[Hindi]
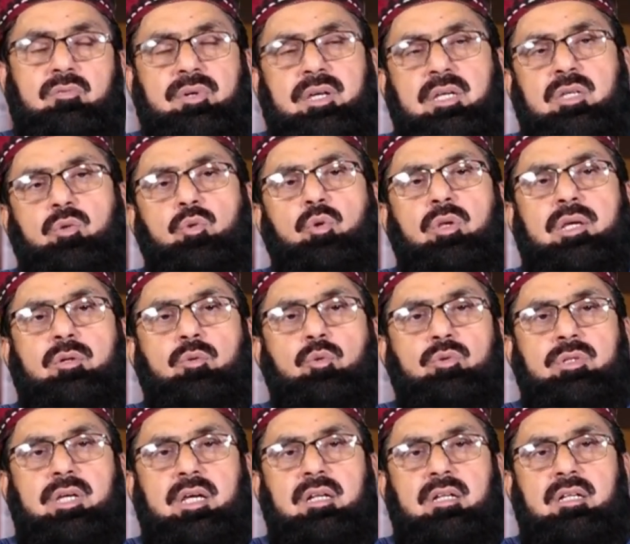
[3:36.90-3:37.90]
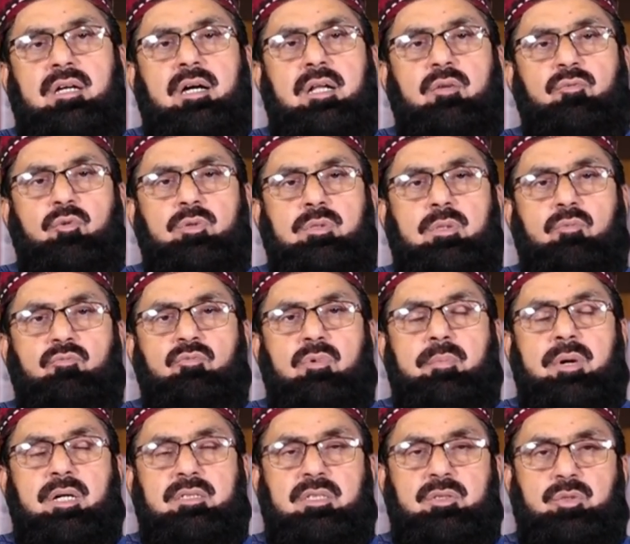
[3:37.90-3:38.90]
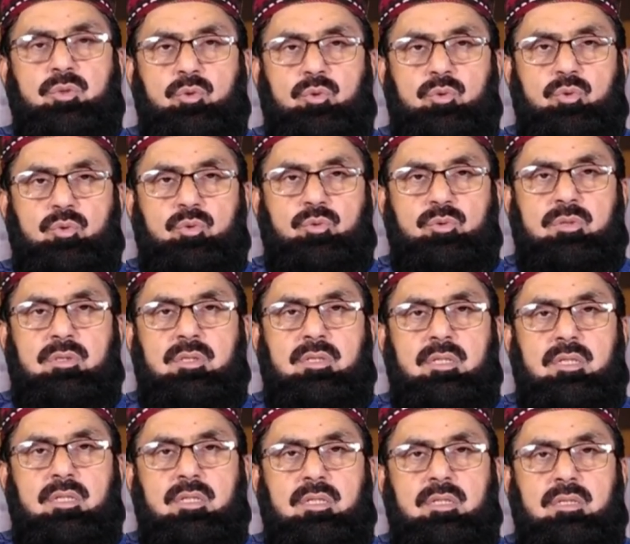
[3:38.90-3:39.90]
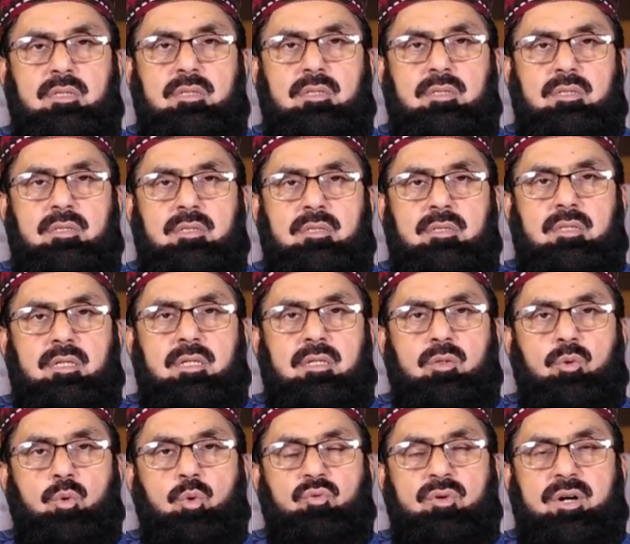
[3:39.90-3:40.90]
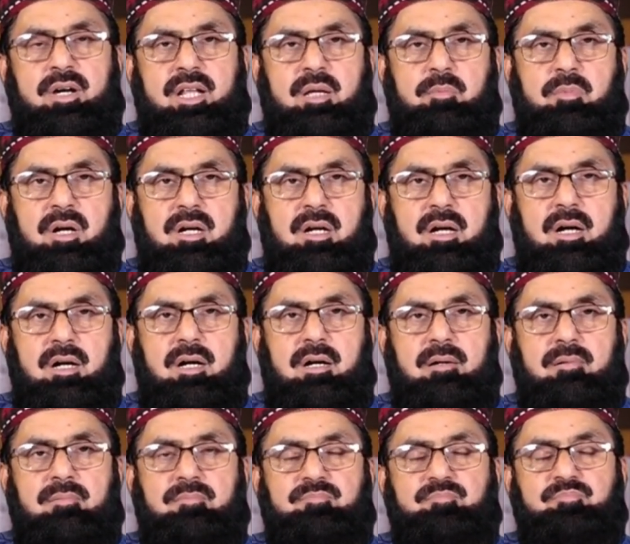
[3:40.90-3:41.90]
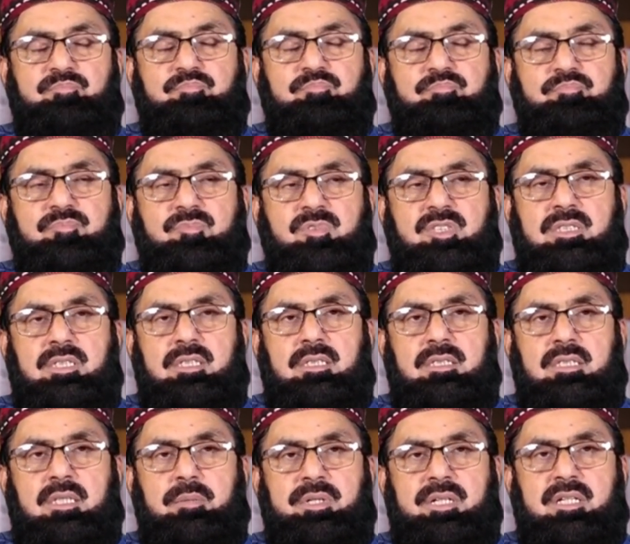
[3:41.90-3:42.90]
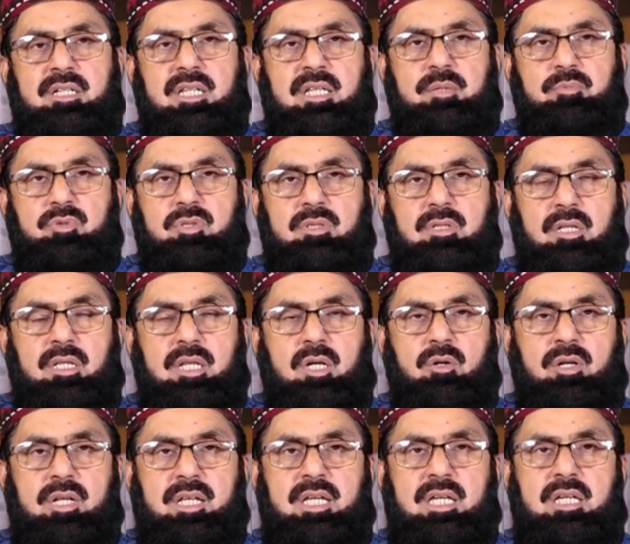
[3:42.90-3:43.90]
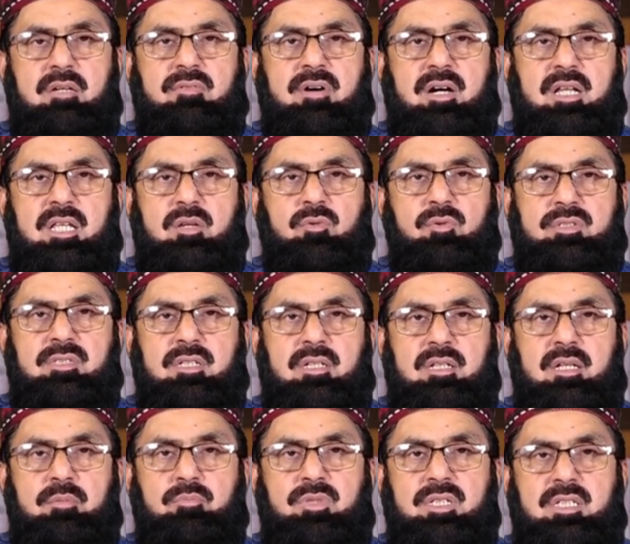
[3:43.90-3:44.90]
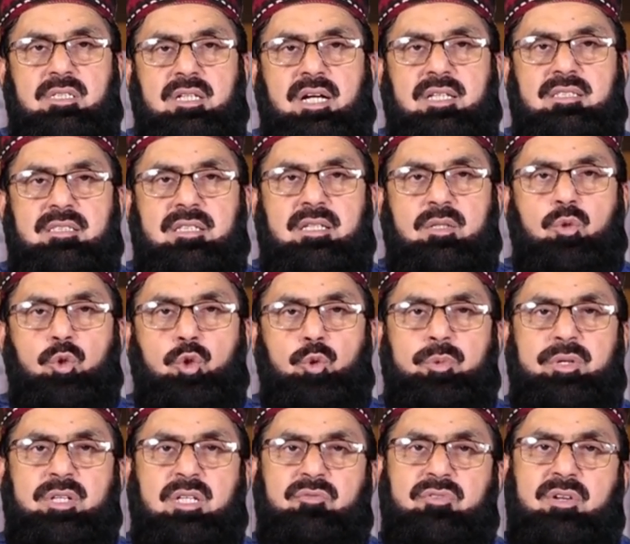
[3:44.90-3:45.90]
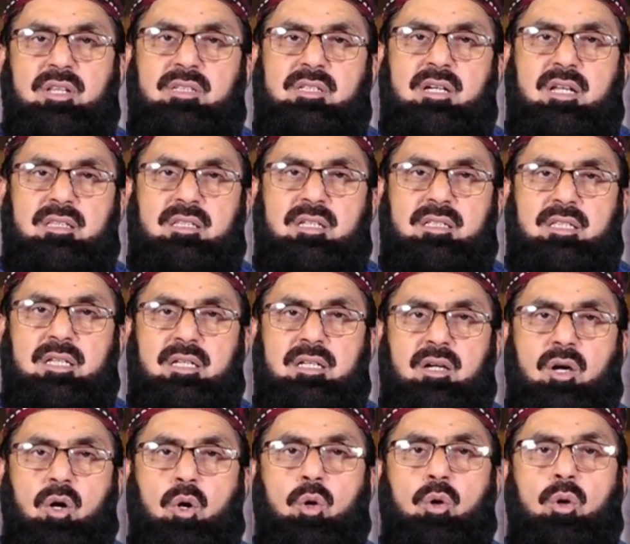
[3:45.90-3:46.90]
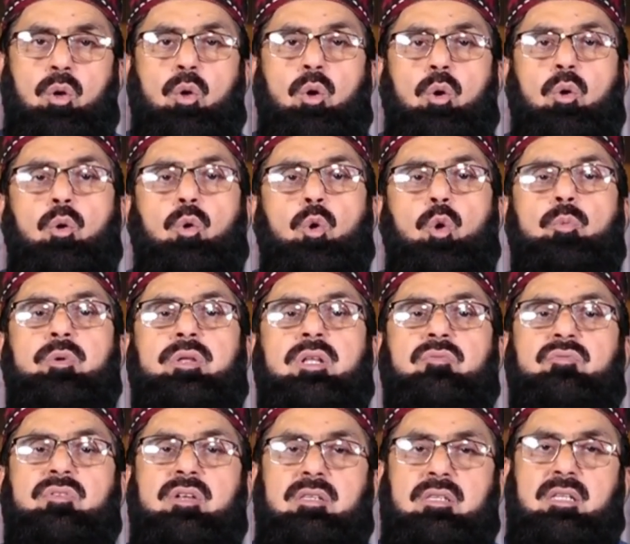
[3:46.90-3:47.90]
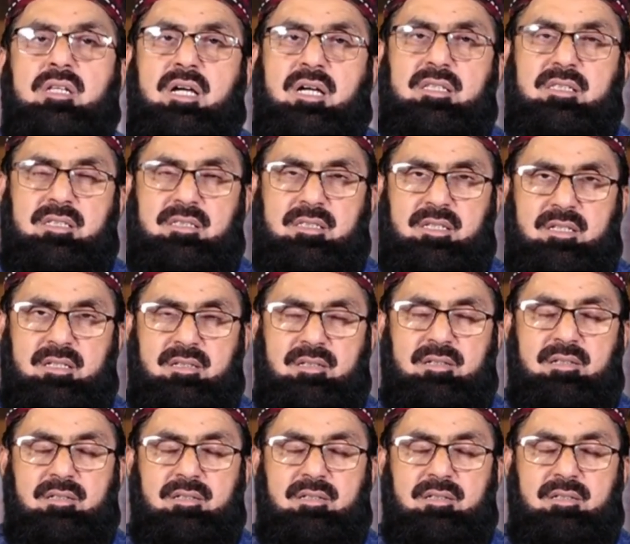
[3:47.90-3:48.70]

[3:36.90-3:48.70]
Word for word: व इकून अनफुसम व मायशरून कुफ़ार मक्का नबी करीम सल्लल्लाहु अलैहि वाली वसल्लम की ज़ात से ख़ुद भी नफ़रत करते थे और लोगों को भी नफ़रत दिलाते थे